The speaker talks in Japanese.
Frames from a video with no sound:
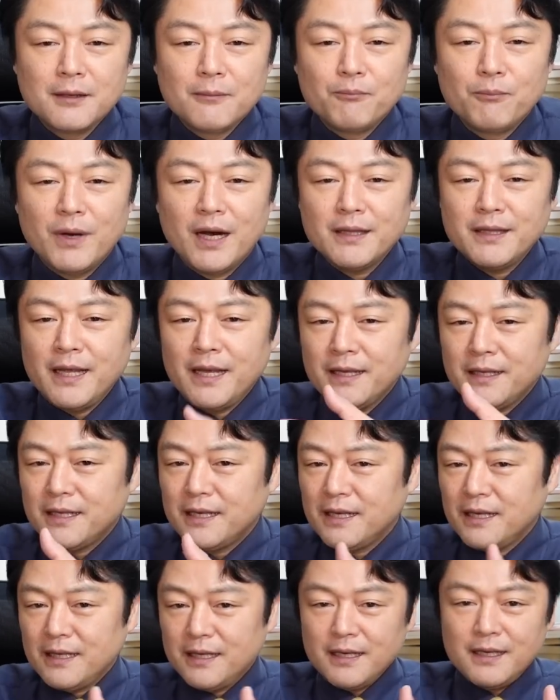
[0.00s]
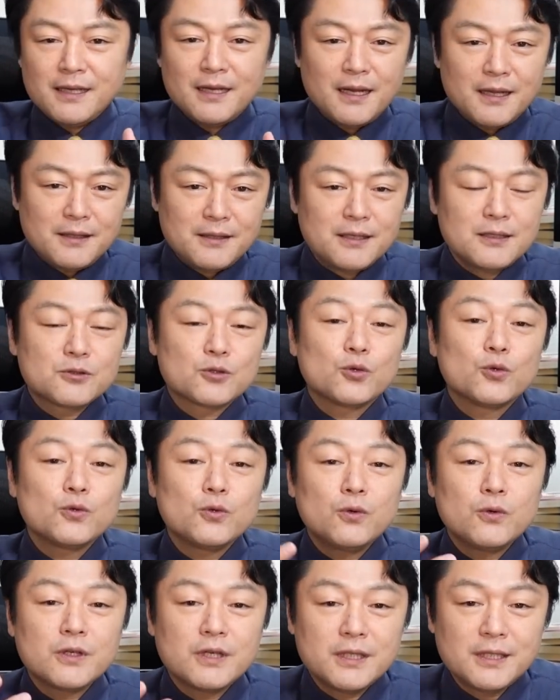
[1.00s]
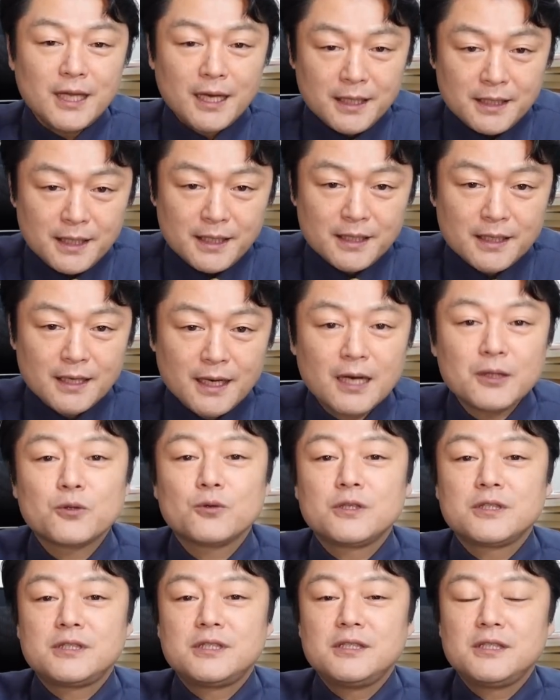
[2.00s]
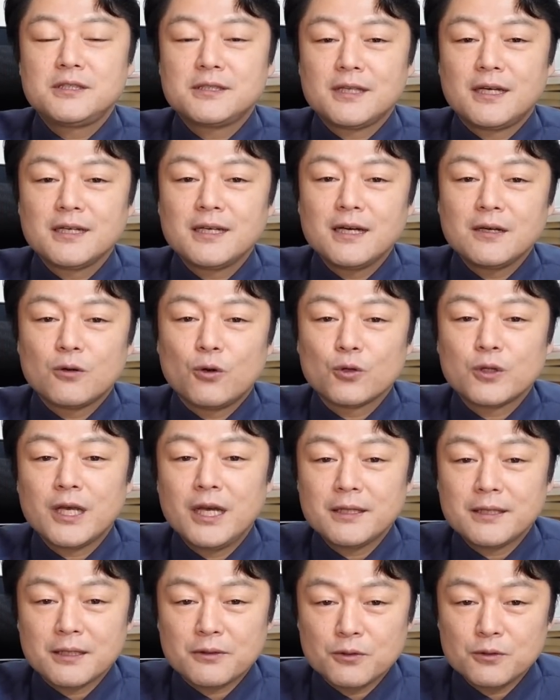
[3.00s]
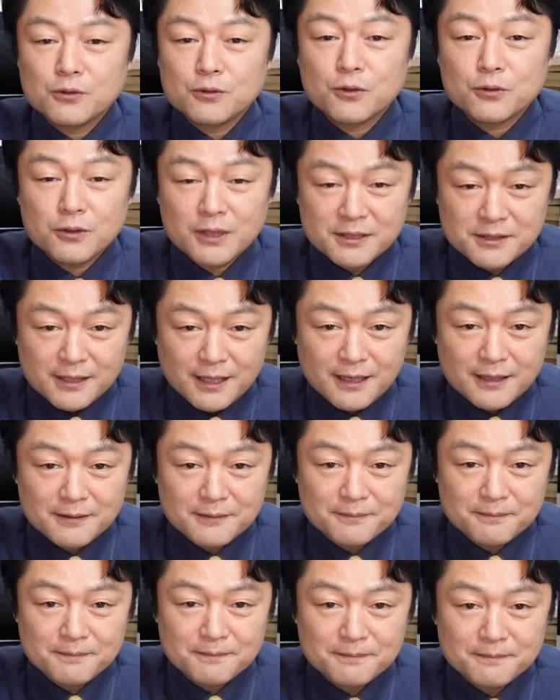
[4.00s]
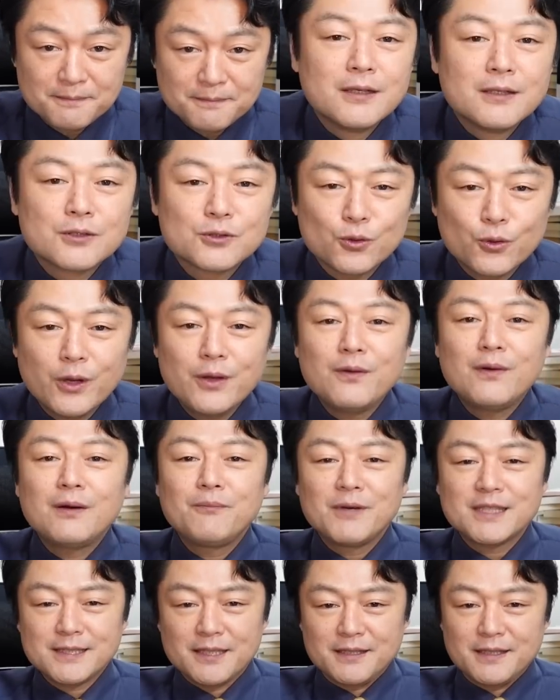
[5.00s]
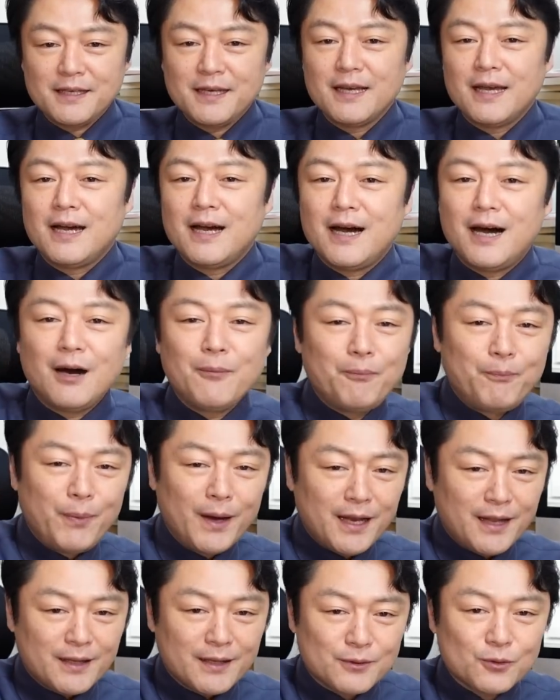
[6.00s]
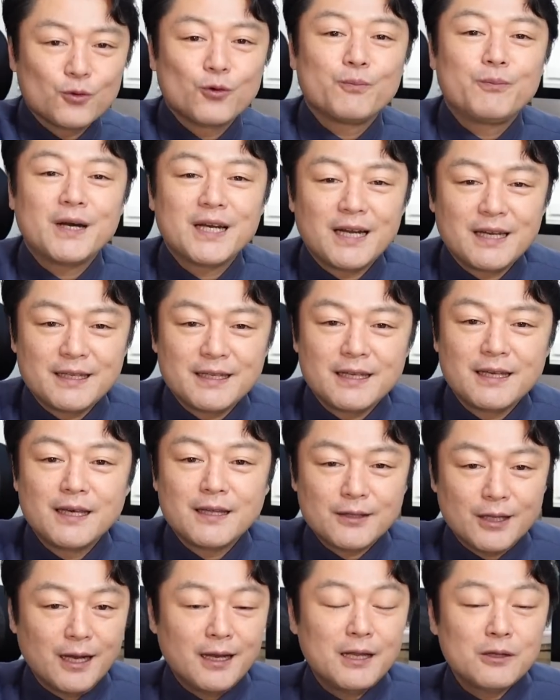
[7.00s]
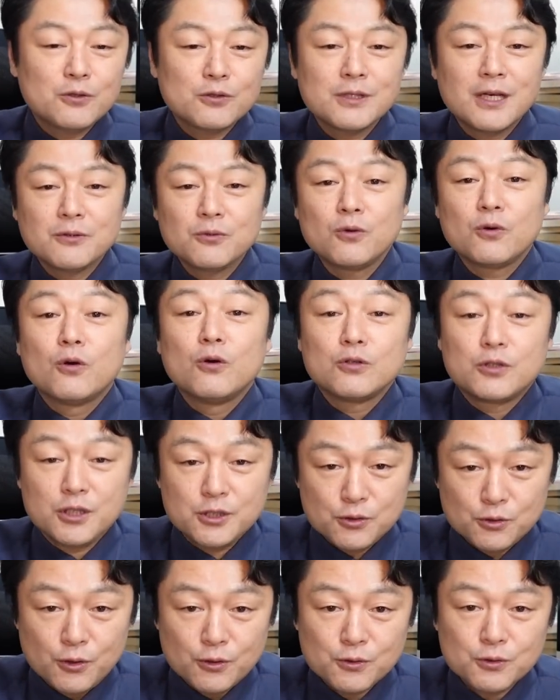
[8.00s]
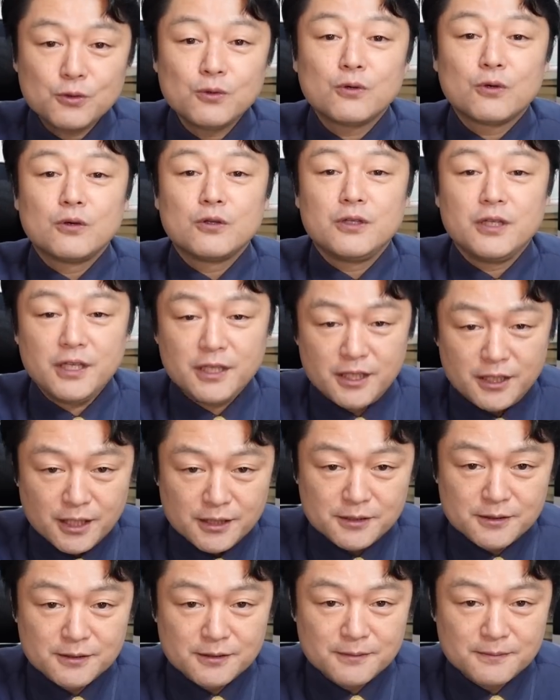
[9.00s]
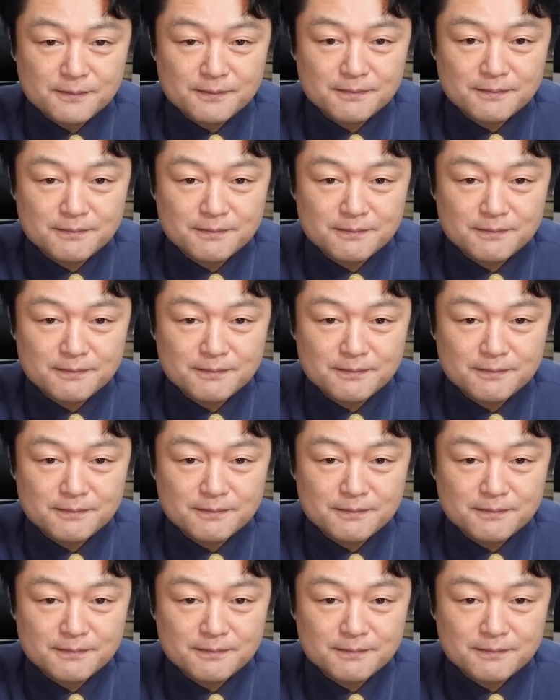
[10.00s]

招き入れてその期待に羽鳥慎一さんが応えたということですから、それはまさにあっぱれとばかりにタレントさんの実力と人気です。